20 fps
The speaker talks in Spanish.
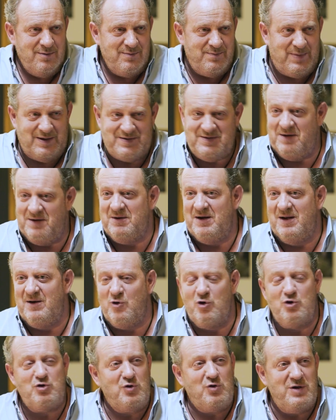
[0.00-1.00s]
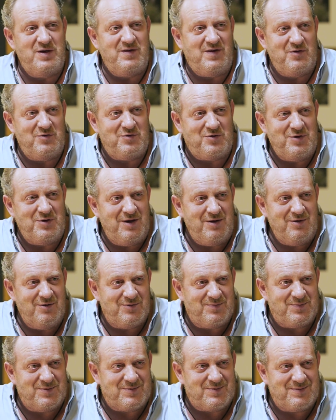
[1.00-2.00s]
Vas a trabajar 8 o 10 años con ellos.
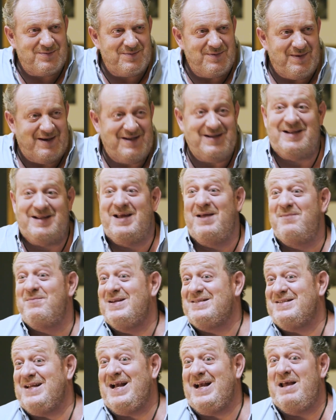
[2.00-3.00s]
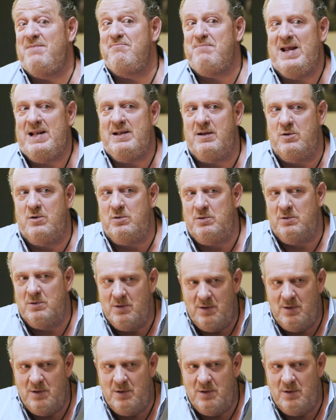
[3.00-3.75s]
Pues, imagínate que además te caen mal, ¿no?